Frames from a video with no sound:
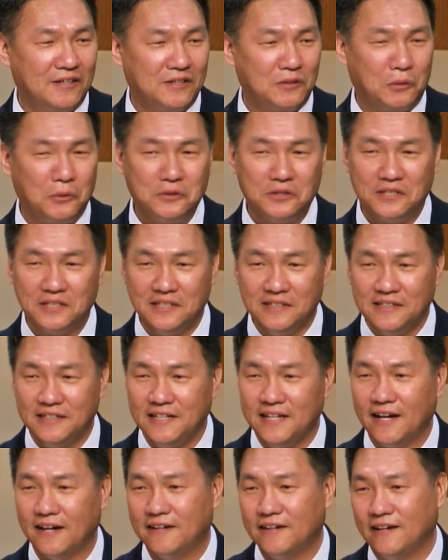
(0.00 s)
곧
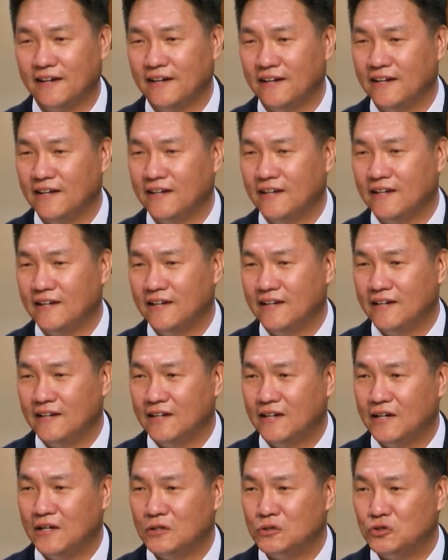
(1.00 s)
승리하리라,
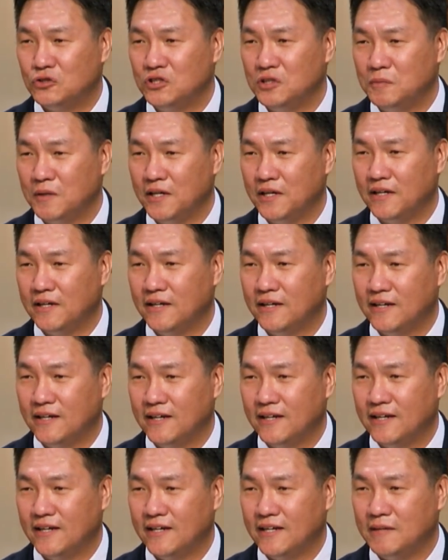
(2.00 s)
주님의
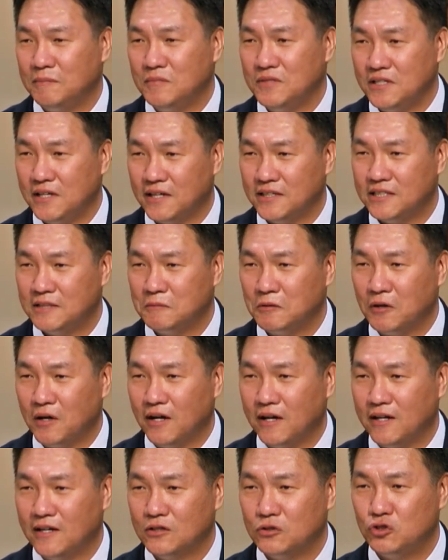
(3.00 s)

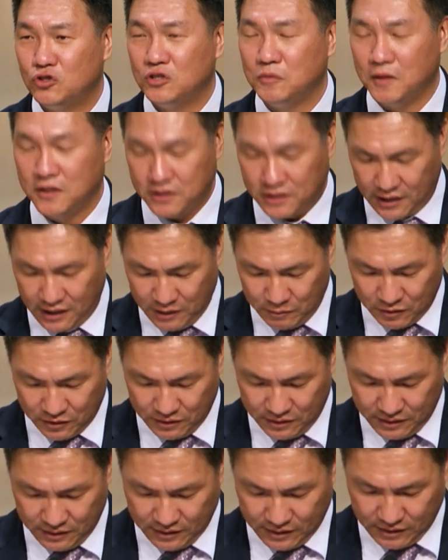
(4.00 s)
임재하심과 주님의
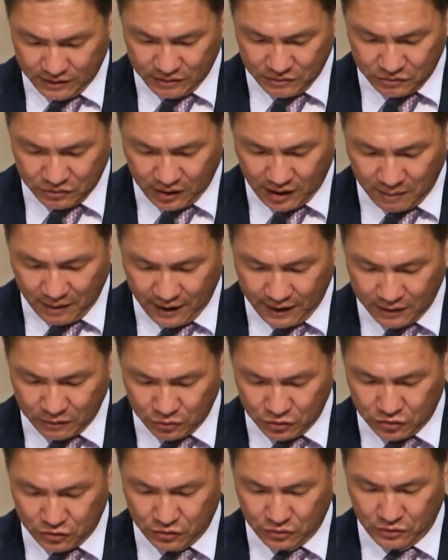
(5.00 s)
재림을 우리가 말하고
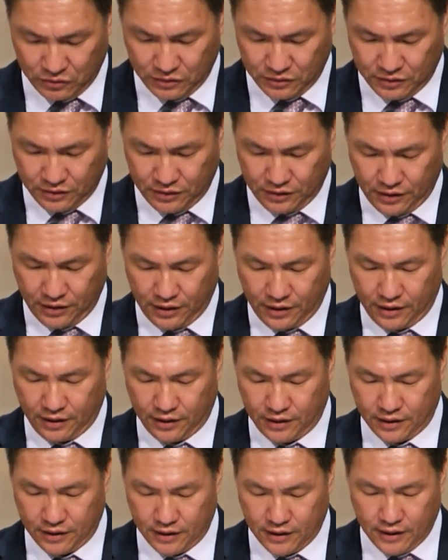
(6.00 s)
있죠.
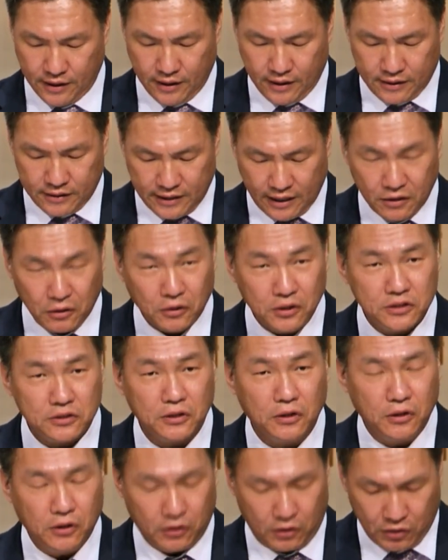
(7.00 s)
자,
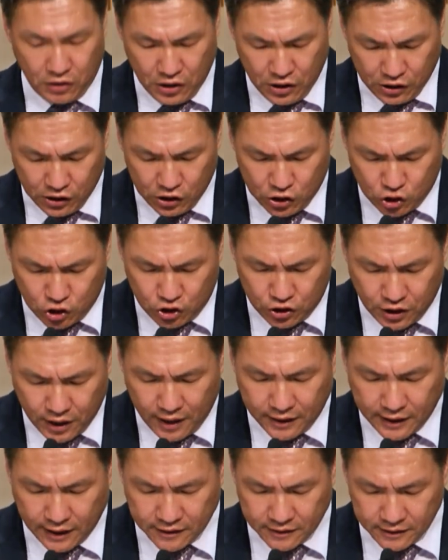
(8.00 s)
여기서 이
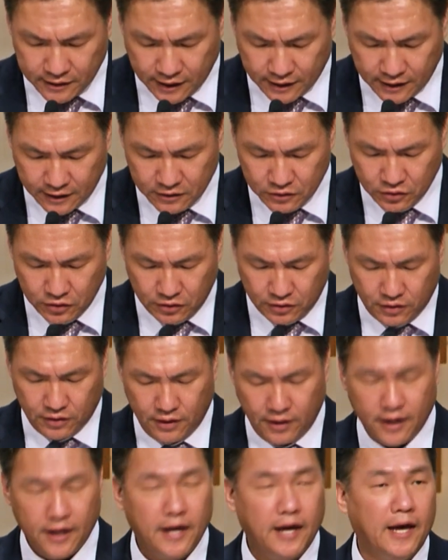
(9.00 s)
취하다는 단어는요,
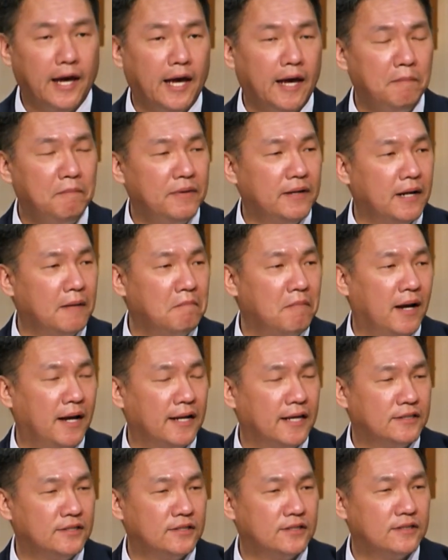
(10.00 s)

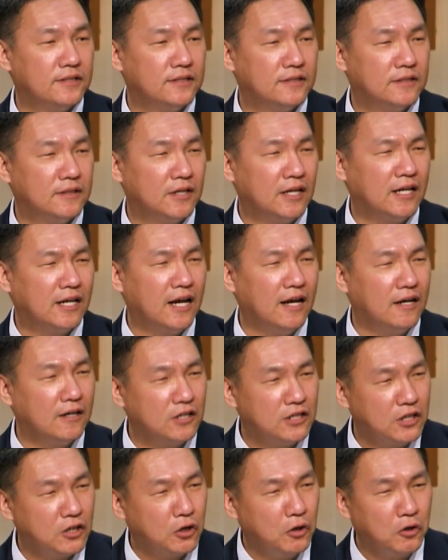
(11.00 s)
에피람바네스, 그러니까
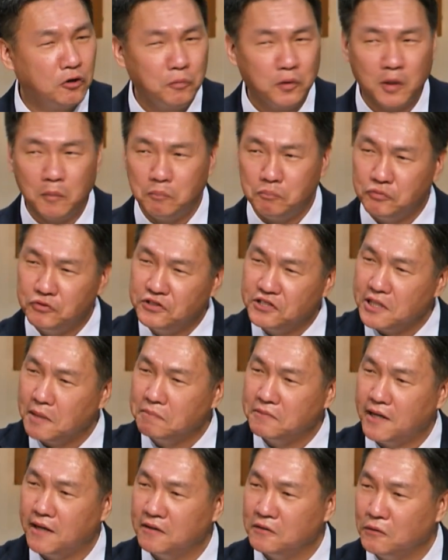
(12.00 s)
결국 뭐냐면
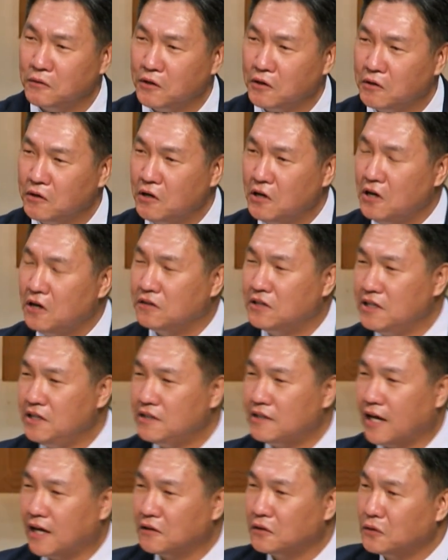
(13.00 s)
붙잡다는 거예요. 근데 이
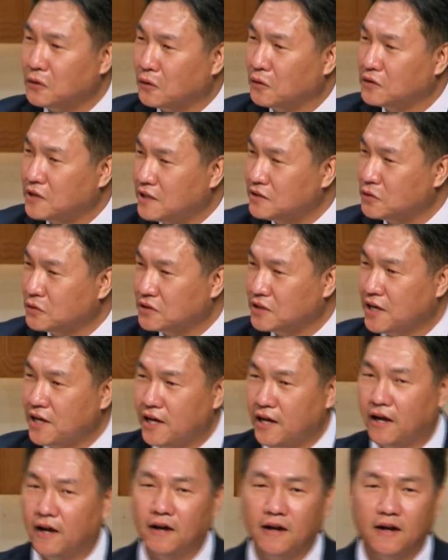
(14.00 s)
단어를 어디에
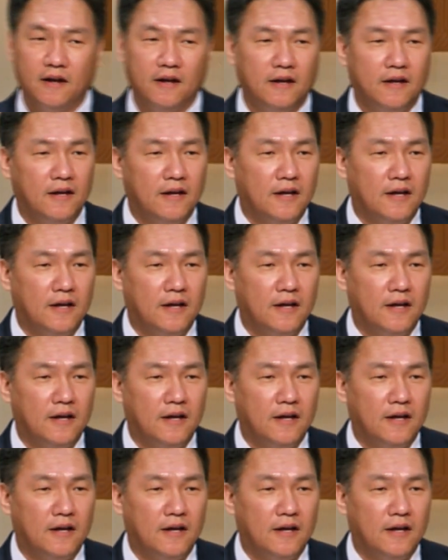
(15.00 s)
썼냐?